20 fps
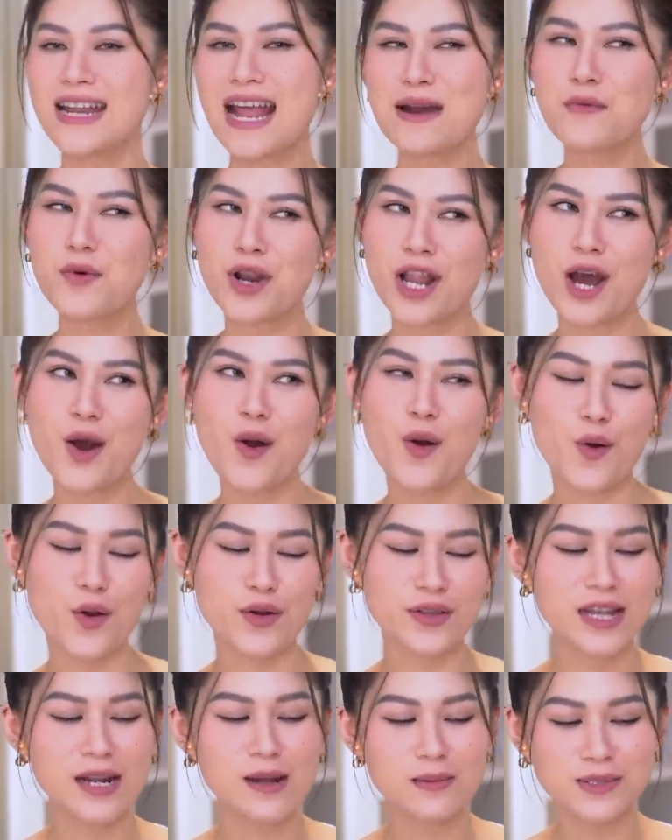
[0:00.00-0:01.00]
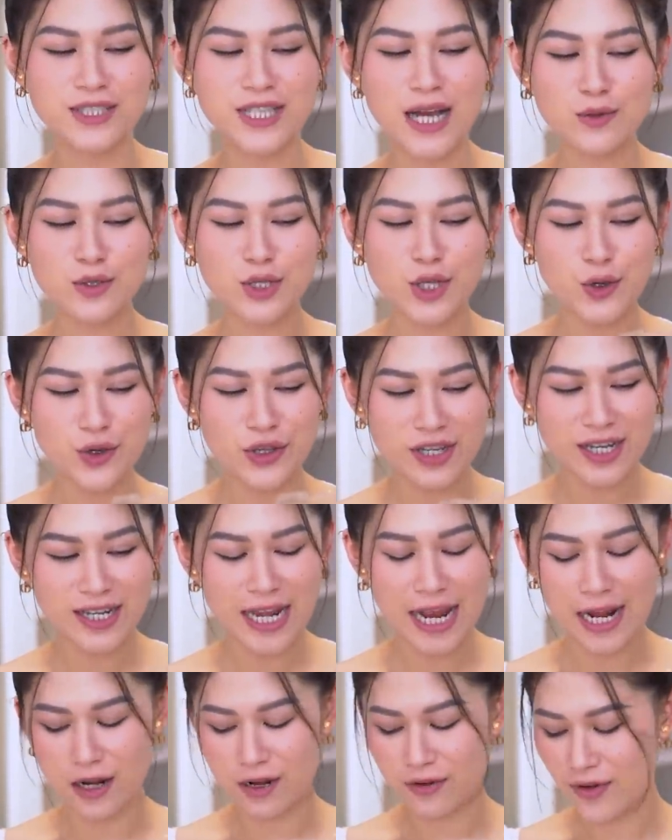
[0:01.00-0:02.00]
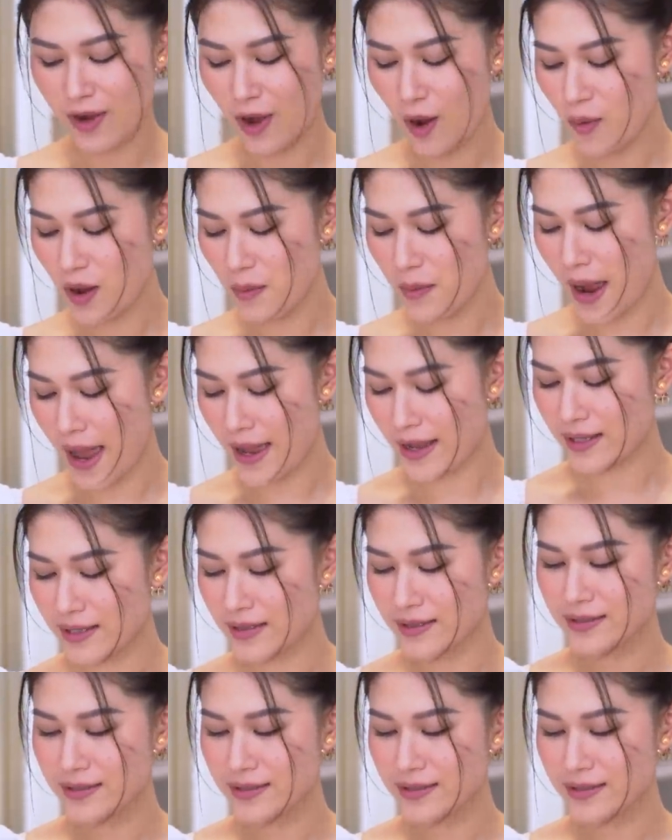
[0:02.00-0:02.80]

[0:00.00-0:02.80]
đang mùa lễ hội thì làm sao thiếu những cái này được phải không các bạn?